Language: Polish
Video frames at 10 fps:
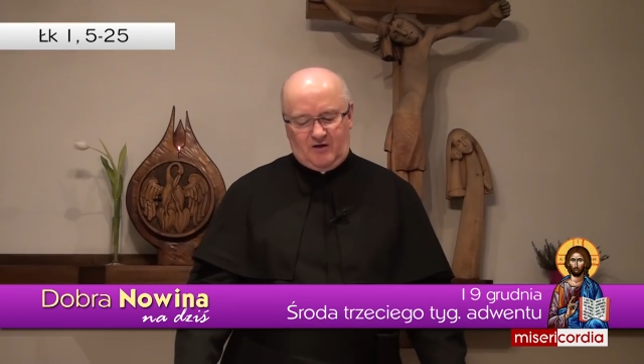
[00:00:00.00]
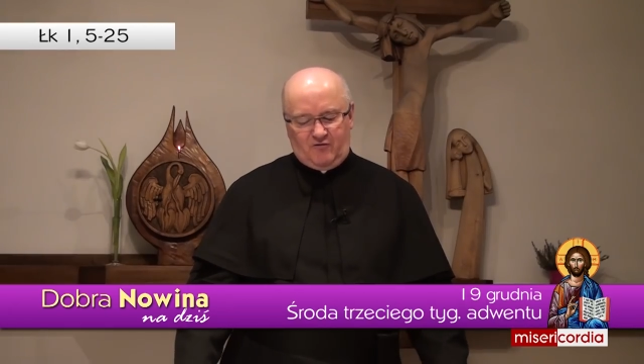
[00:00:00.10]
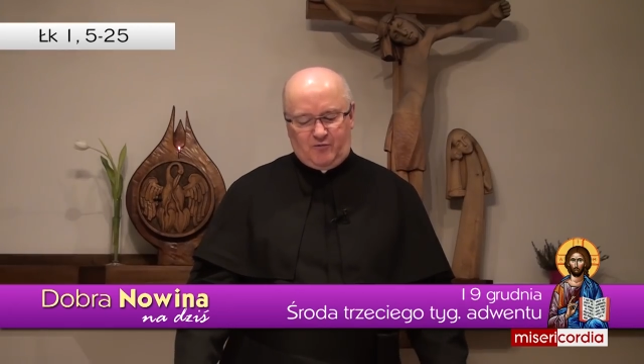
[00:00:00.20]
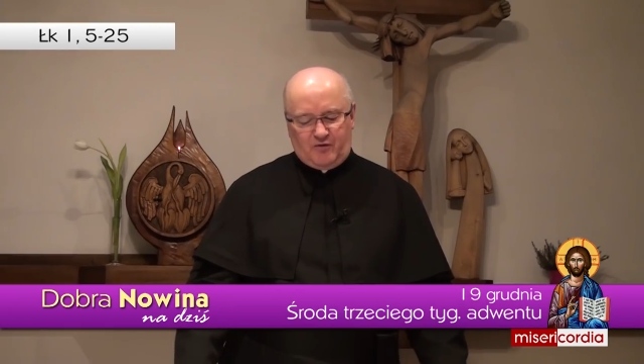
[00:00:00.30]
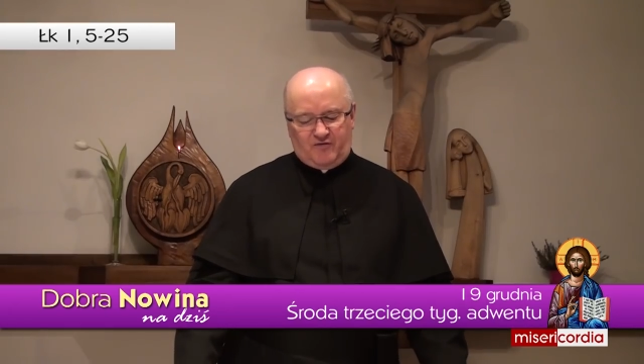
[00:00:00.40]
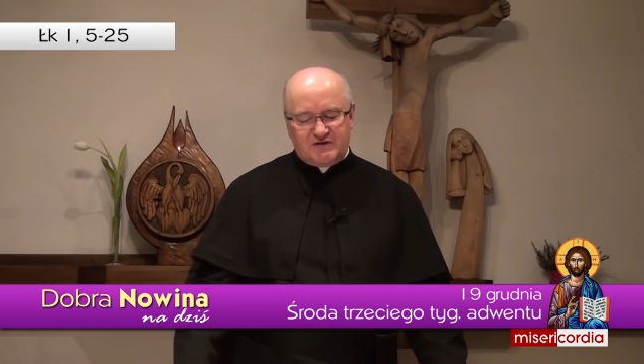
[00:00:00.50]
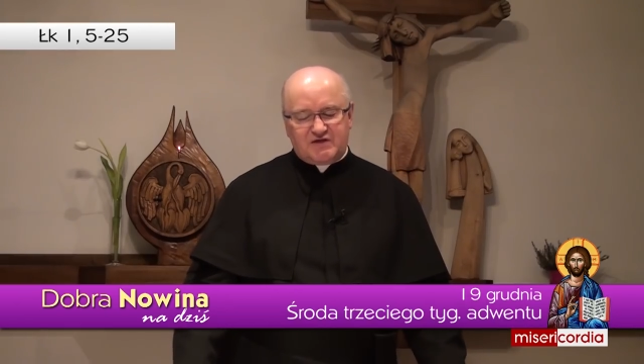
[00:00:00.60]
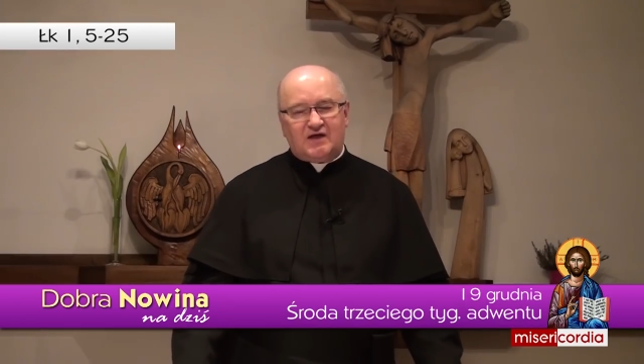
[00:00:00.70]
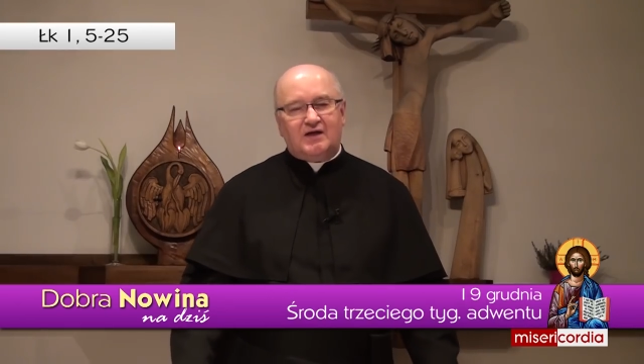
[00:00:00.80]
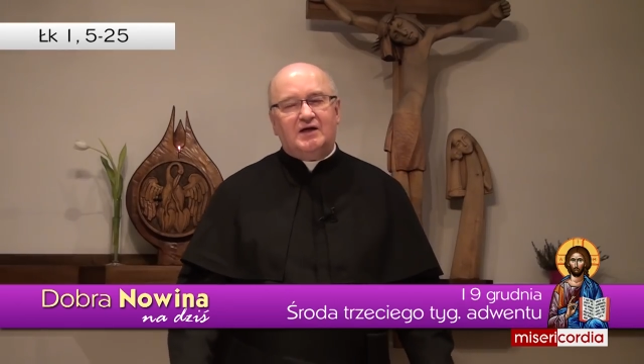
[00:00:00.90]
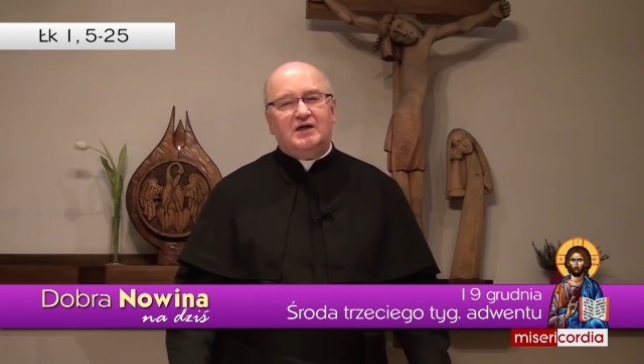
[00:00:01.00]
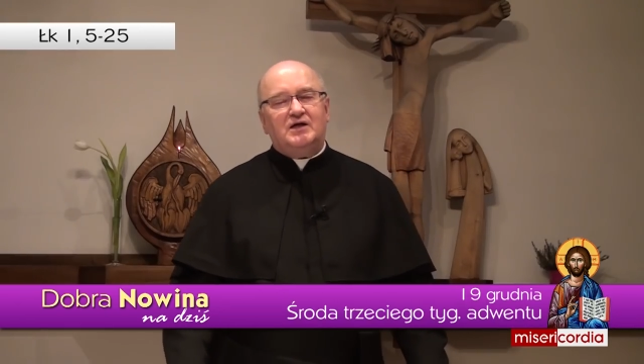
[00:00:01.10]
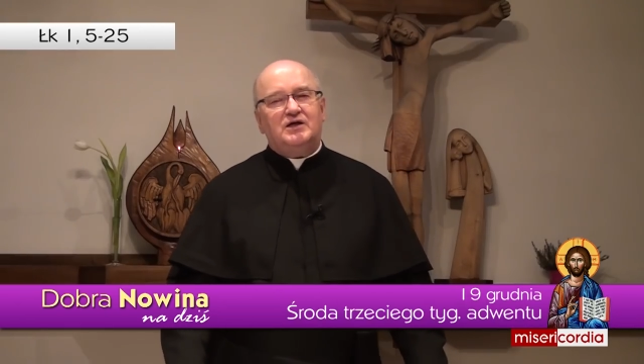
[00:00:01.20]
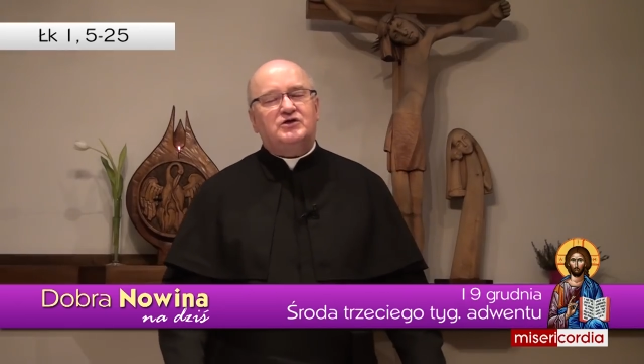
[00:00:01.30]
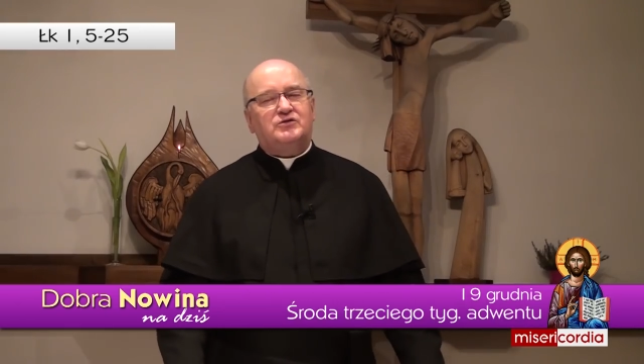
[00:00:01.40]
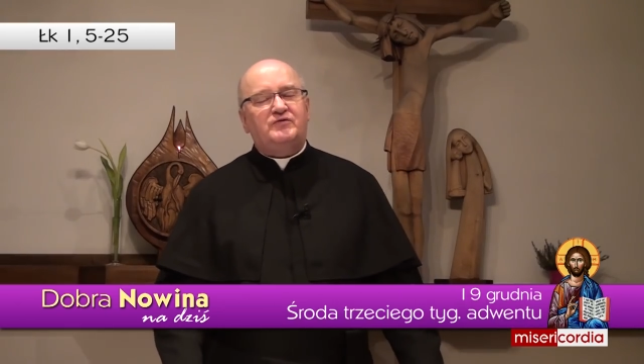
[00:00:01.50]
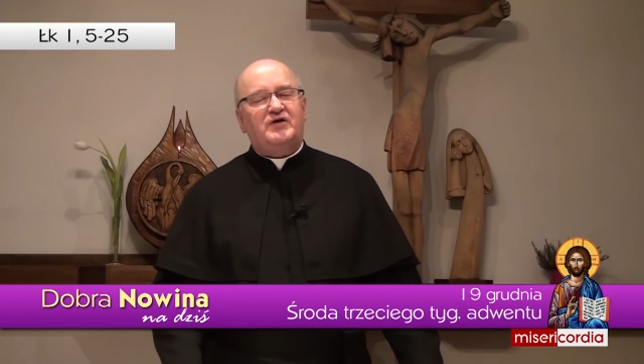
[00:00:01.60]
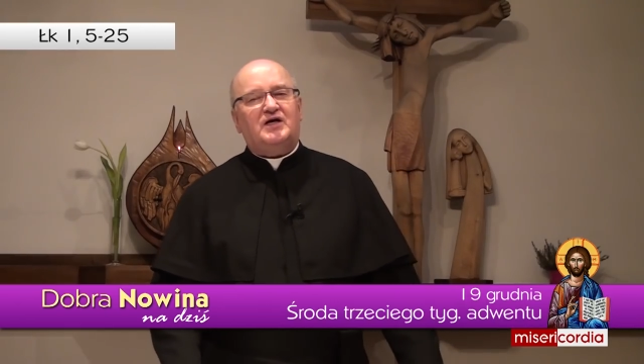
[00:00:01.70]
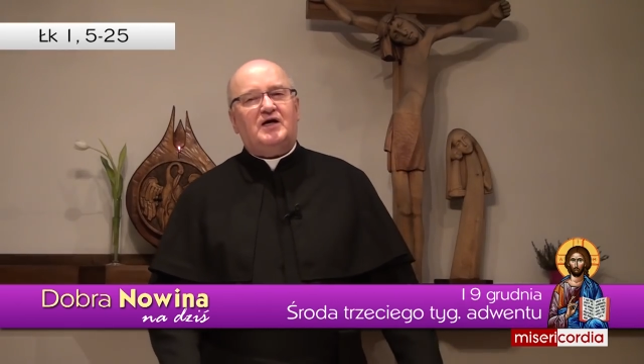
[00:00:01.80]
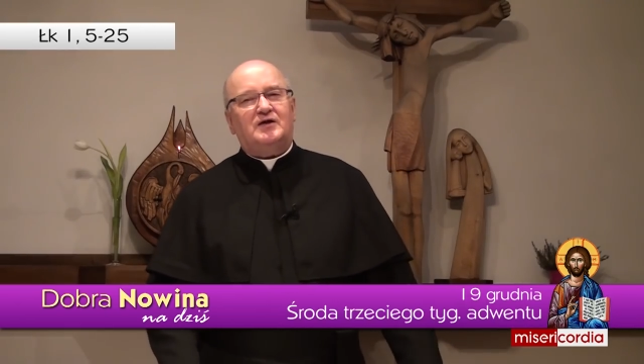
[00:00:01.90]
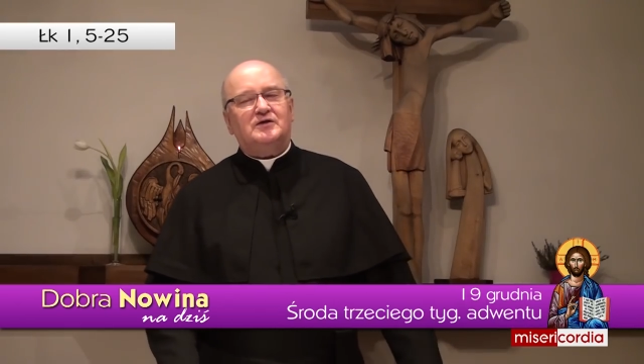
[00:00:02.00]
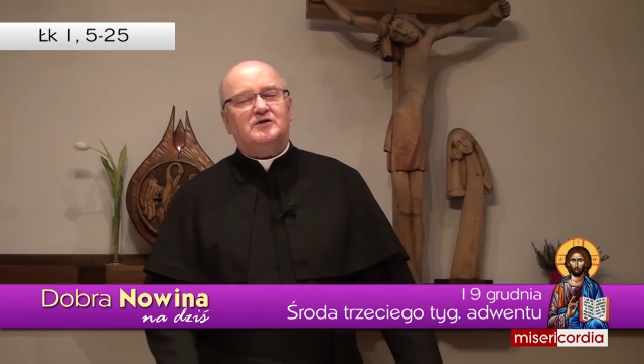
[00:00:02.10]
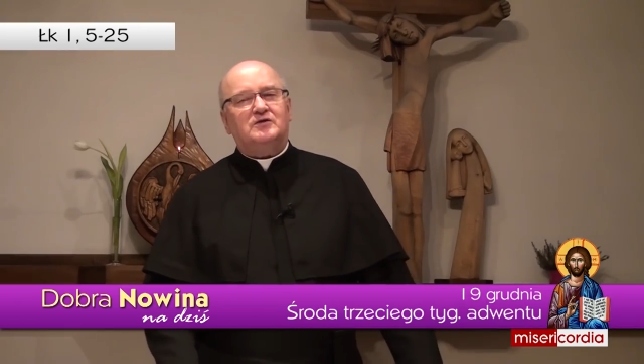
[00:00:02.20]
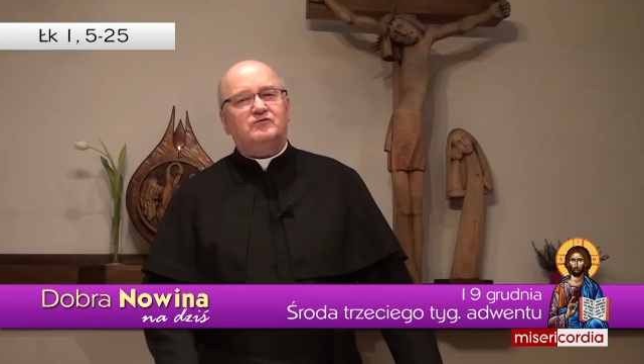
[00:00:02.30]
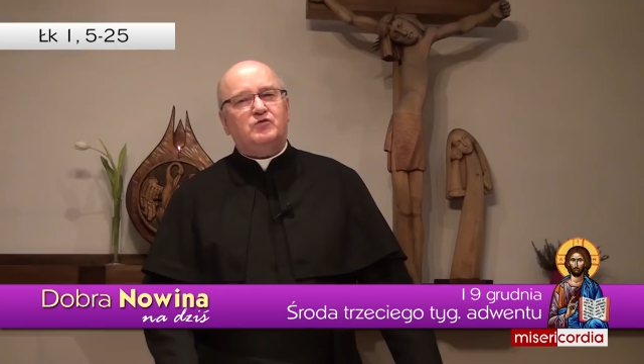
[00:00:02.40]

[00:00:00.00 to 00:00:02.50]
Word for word: wprowadza człowieka w